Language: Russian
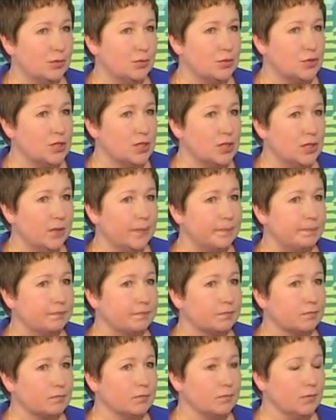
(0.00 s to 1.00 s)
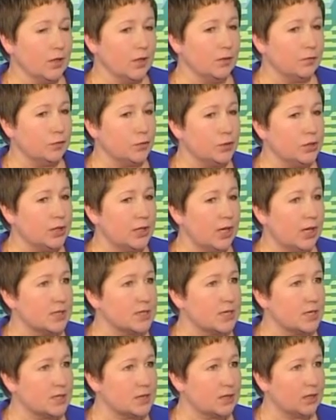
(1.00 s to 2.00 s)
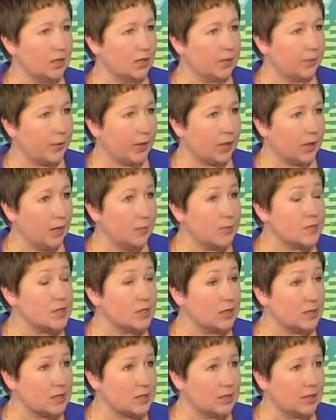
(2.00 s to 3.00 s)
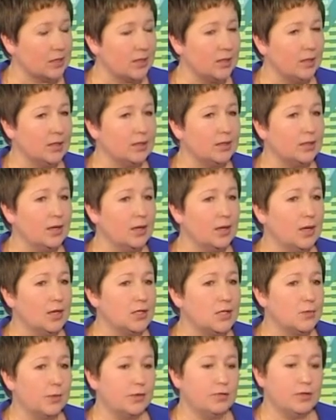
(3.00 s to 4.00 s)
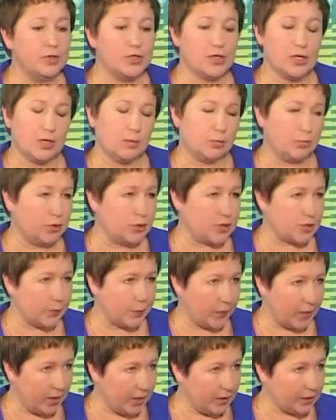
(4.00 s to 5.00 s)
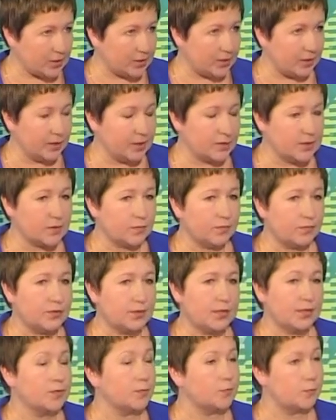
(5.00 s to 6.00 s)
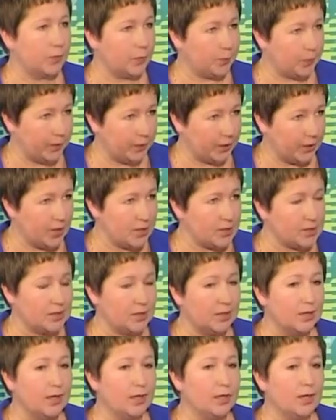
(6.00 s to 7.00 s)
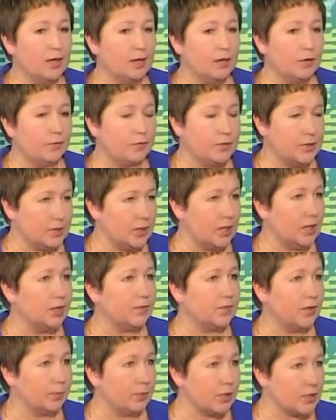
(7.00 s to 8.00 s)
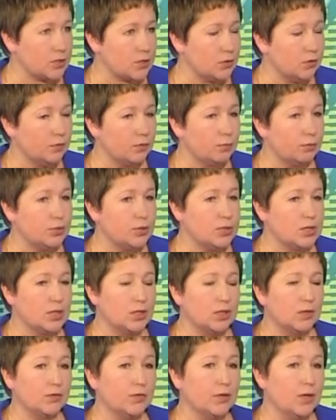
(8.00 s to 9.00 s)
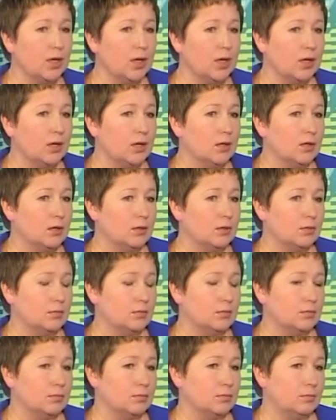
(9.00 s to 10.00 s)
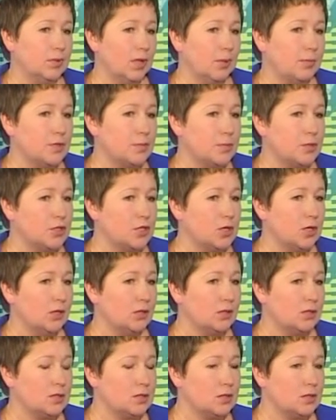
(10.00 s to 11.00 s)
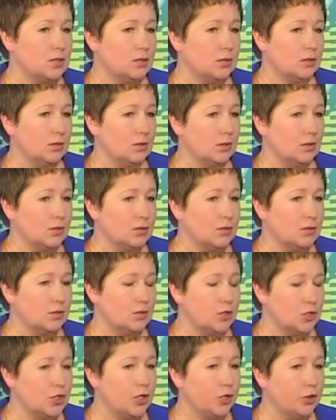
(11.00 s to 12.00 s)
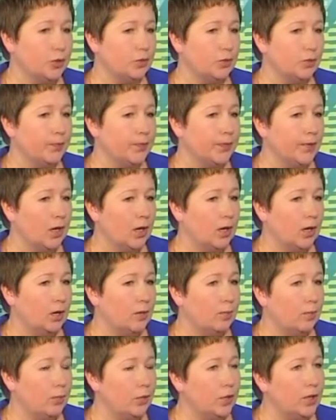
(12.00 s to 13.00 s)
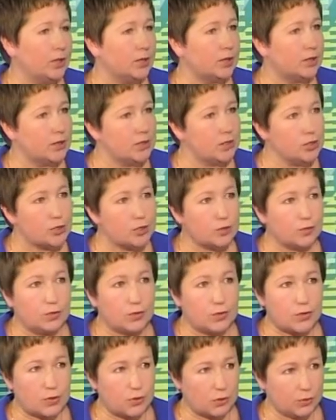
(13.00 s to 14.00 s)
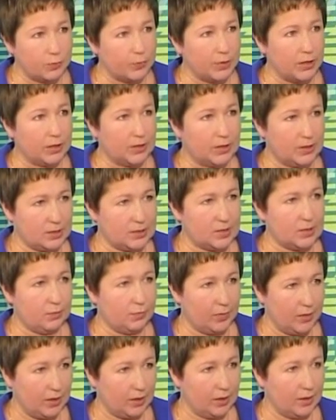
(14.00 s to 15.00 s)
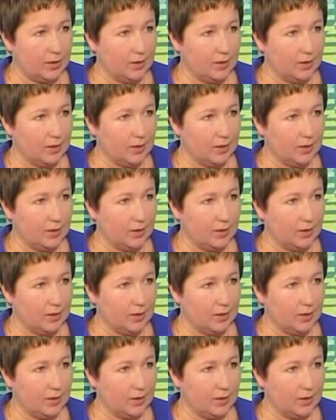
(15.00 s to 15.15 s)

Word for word: уже в ходе реализации данной программы за несколько лет с привлечением муниципальных средств, средств предприятий, э, федерального и областного бюджетов э, мы обеспечили э, жильем более 1200 молодых семей. По